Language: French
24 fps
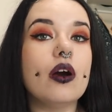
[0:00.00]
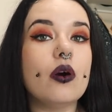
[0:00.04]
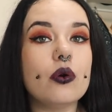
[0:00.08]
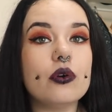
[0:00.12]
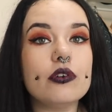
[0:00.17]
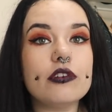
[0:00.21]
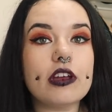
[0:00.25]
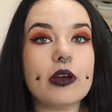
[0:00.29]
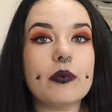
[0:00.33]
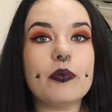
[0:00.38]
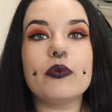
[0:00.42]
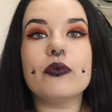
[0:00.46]

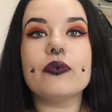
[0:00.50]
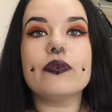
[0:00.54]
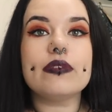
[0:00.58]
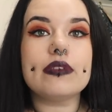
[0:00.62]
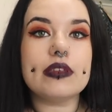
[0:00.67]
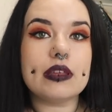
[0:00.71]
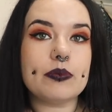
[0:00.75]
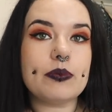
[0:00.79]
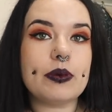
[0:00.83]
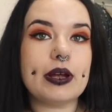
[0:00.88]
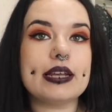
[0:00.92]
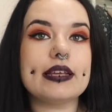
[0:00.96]
Au Japon,
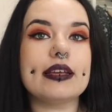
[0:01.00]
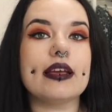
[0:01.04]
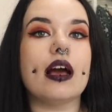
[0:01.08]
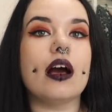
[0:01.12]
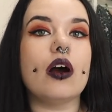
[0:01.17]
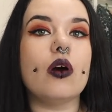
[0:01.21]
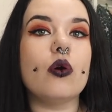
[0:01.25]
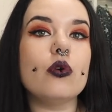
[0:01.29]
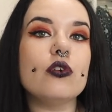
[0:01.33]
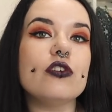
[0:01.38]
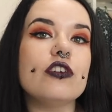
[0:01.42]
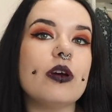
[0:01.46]
c'est pas le
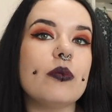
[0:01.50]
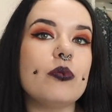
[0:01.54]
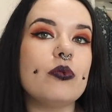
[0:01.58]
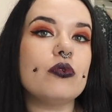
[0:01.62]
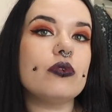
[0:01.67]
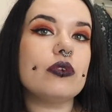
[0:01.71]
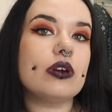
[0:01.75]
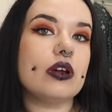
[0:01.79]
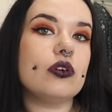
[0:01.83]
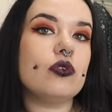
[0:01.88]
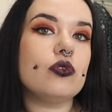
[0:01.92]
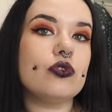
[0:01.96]
cas. Au
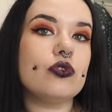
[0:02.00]
Japon, la